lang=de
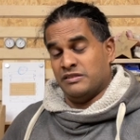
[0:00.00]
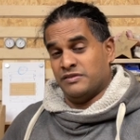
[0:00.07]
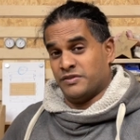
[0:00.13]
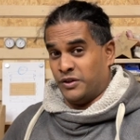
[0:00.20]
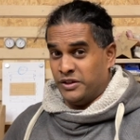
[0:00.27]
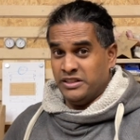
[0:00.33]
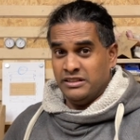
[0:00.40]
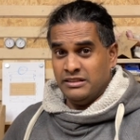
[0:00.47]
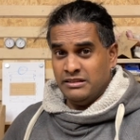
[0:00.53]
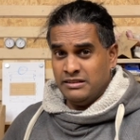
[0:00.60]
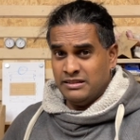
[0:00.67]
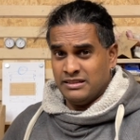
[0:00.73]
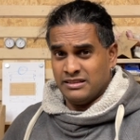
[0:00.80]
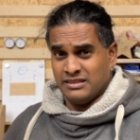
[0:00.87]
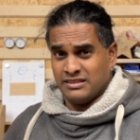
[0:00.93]
Freunde,
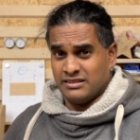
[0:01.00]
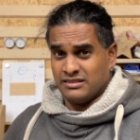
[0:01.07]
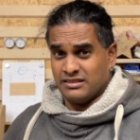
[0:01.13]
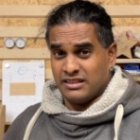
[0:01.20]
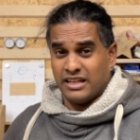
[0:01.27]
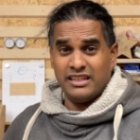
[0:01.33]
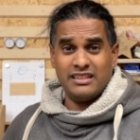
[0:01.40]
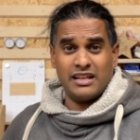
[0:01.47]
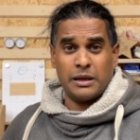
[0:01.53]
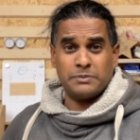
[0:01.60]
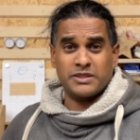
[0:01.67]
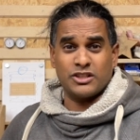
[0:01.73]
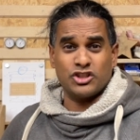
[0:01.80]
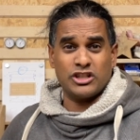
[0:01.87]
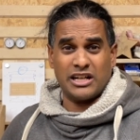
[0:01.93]
ich hab's
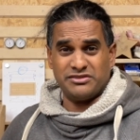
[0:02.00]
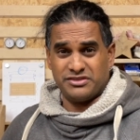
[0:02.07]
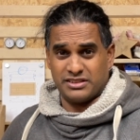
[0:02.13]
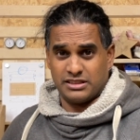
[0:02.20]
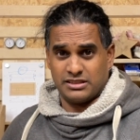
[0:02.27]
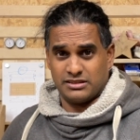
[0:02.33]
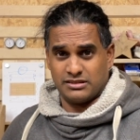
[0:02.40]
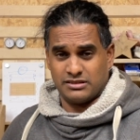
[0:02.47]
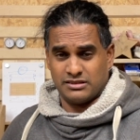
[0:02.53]
geschafft.